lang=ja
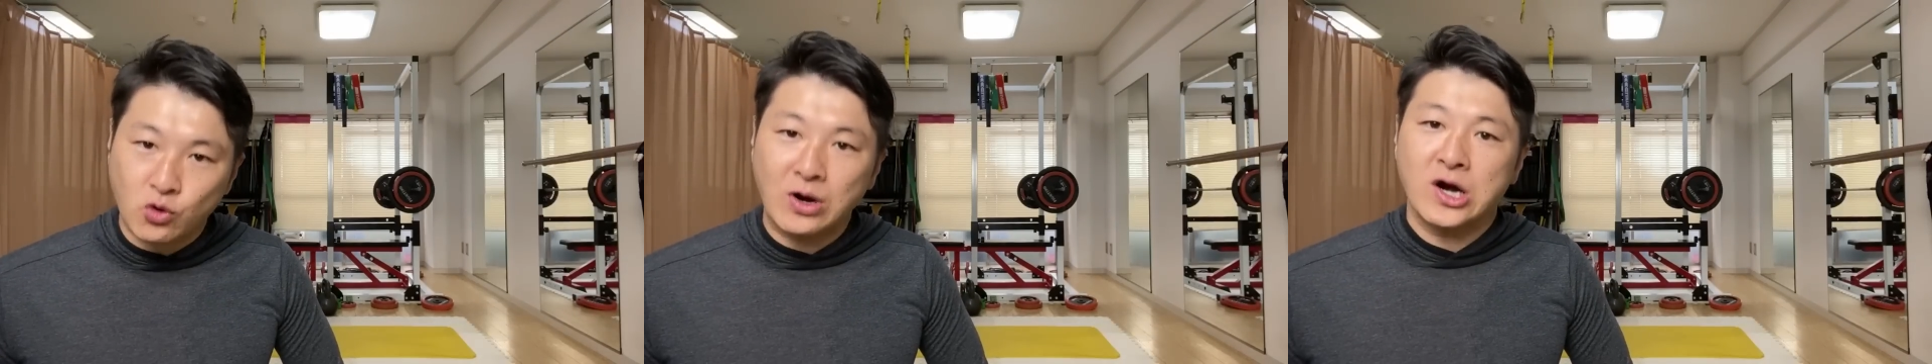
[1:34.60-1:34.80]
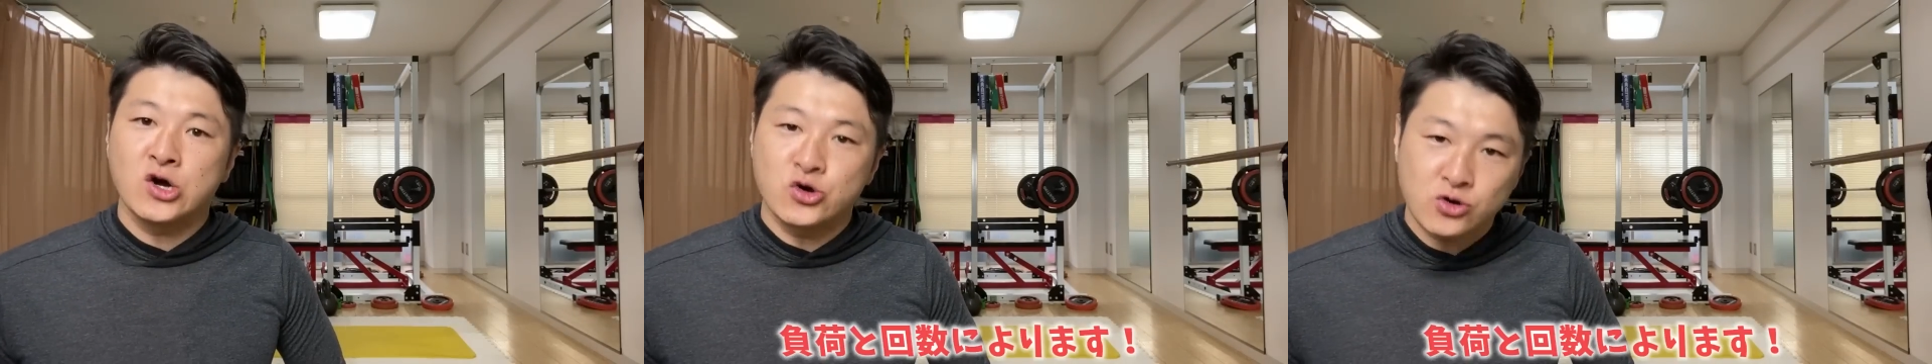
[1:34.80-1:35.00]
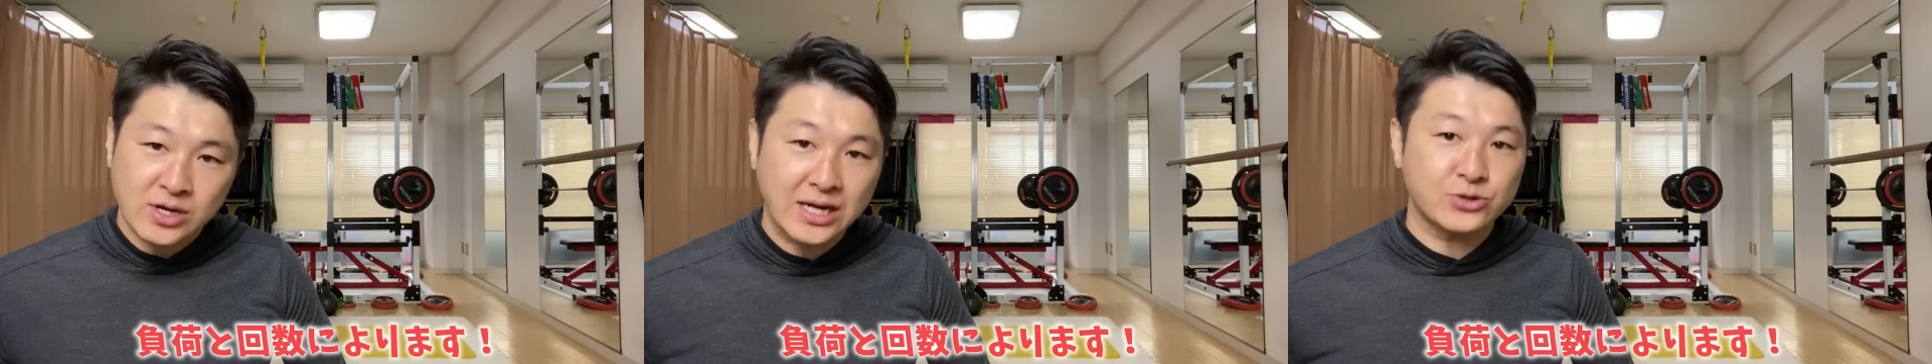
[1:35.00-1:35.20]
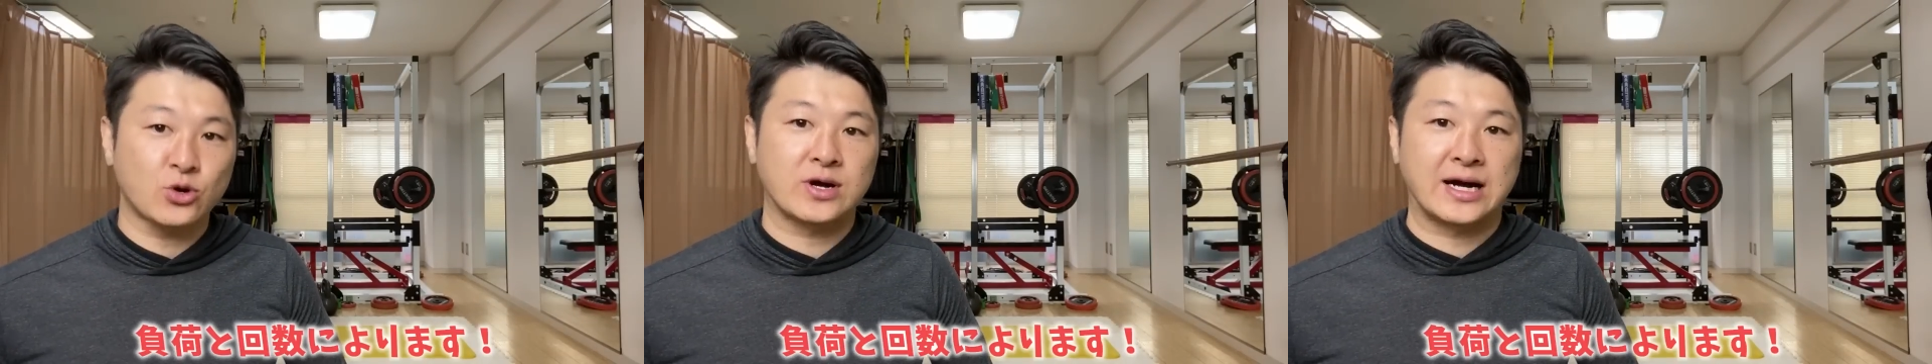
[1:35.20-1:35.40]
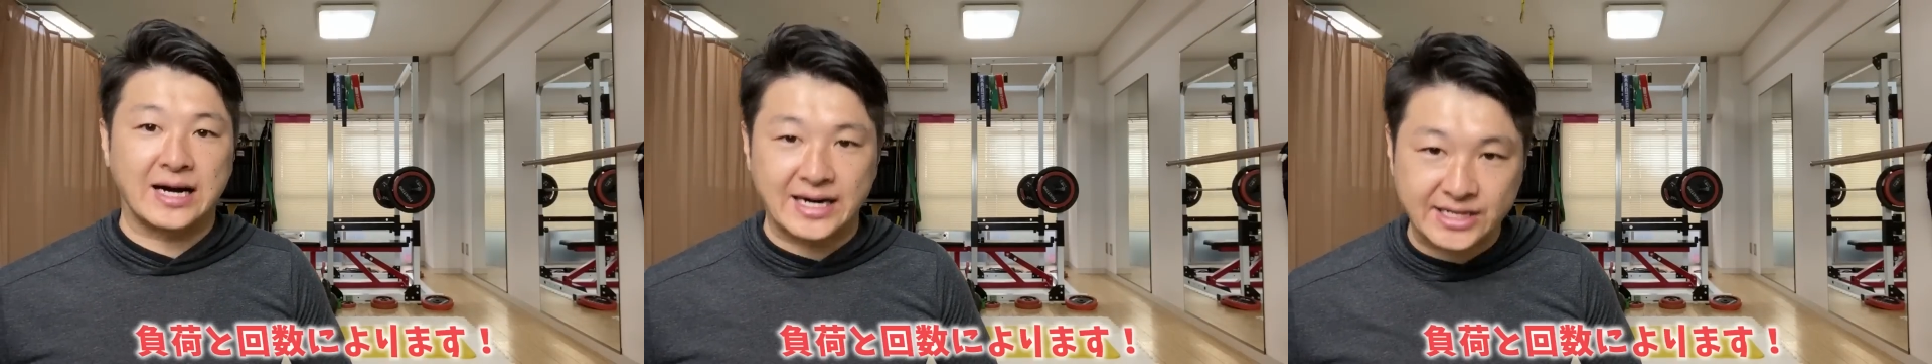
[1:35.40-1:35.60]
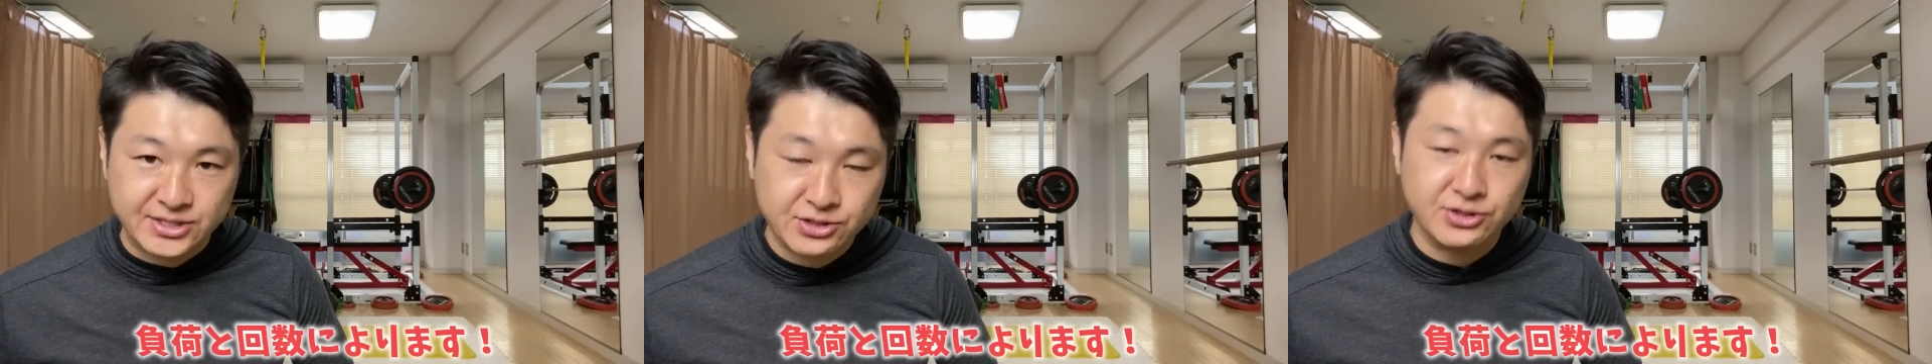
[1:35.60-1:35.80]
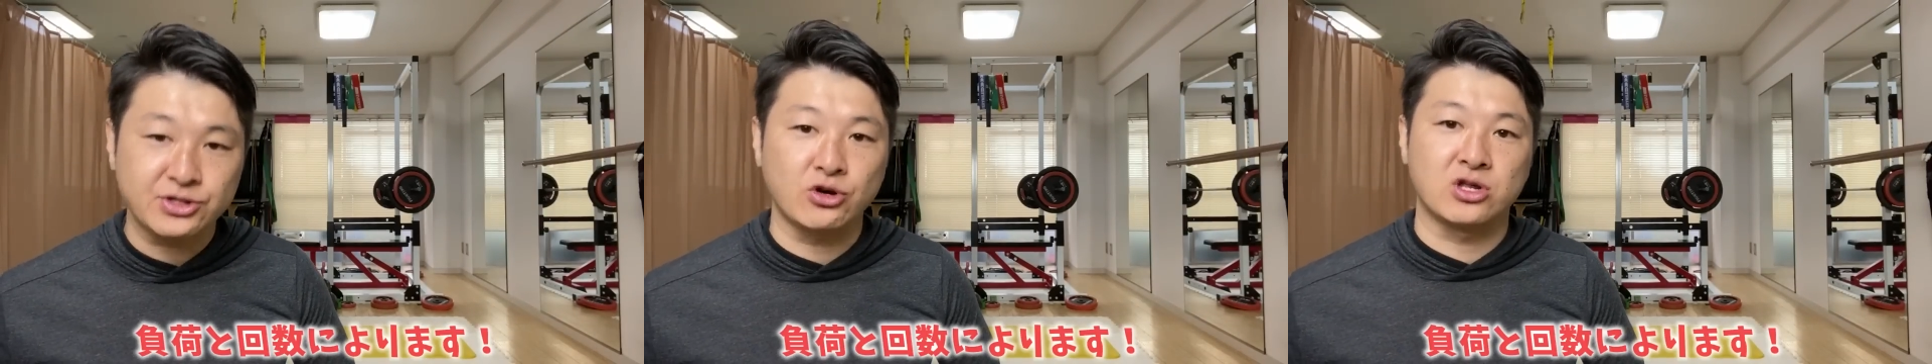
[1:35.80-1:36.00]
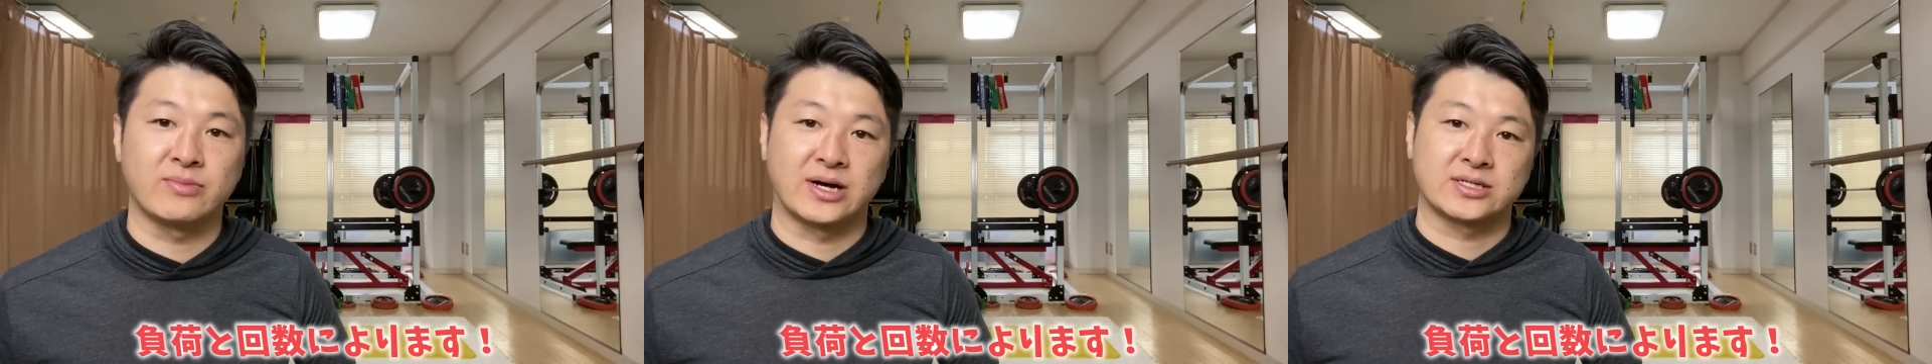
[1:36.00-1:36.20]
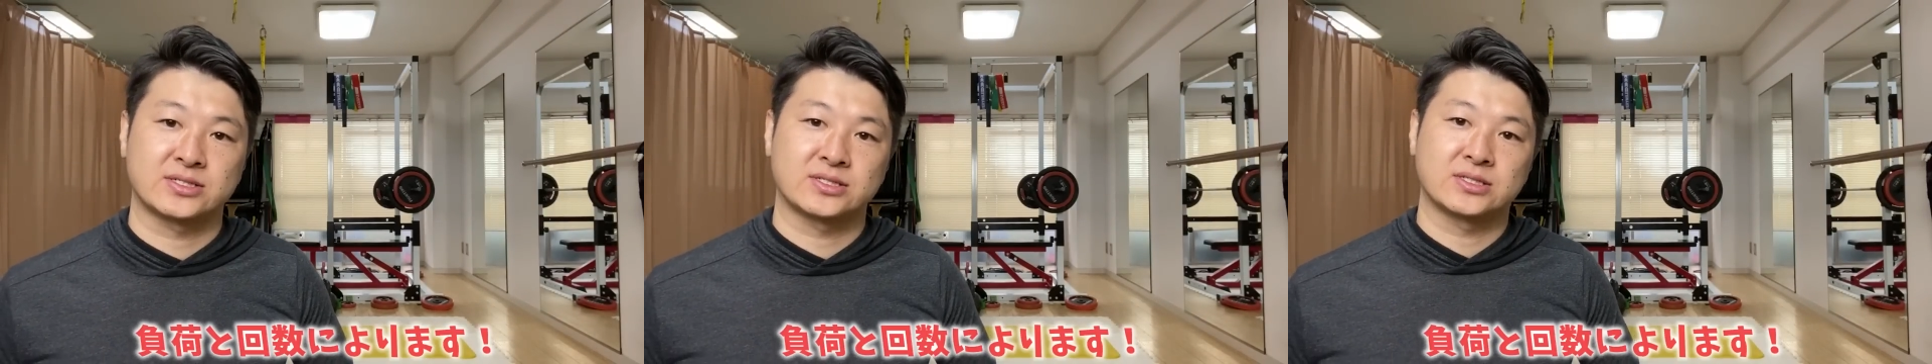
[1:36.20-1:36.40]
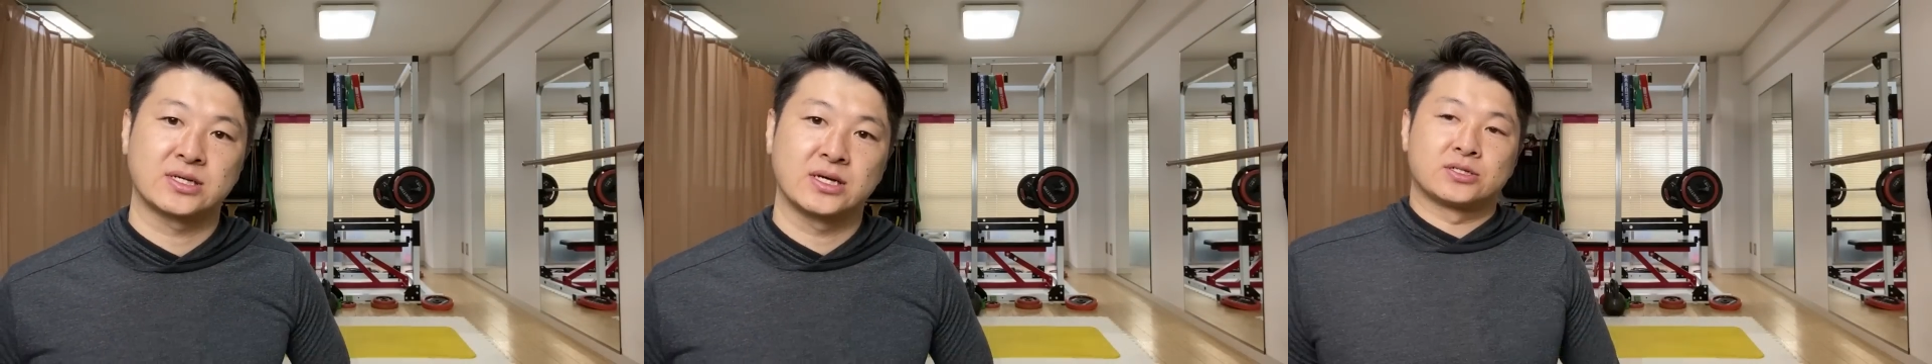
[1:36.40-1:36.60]
は負荷と回数によりま
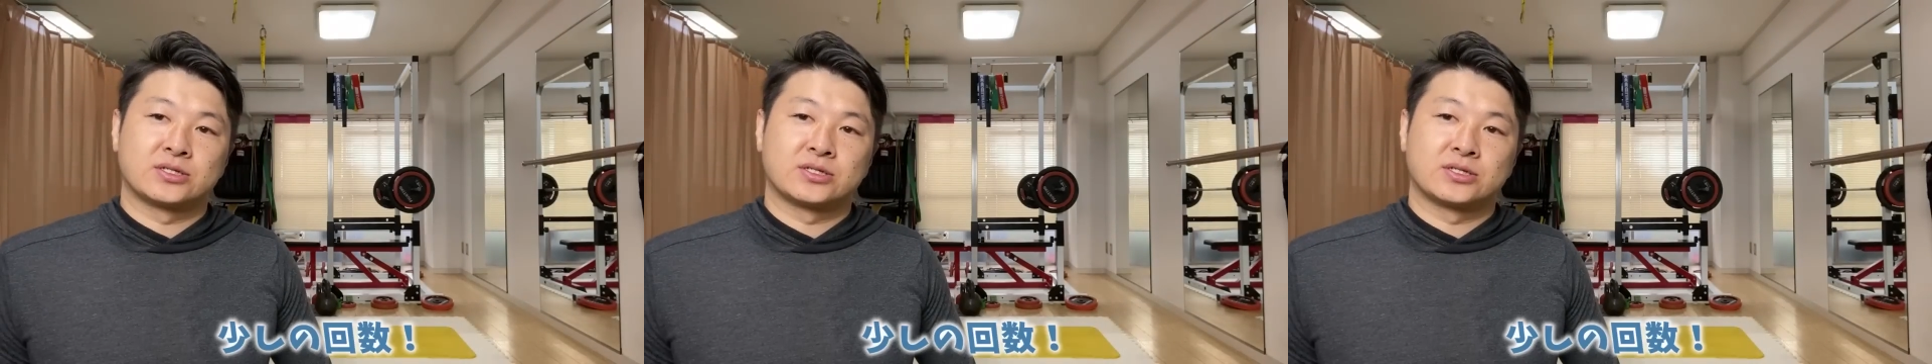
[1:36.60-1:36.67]
す。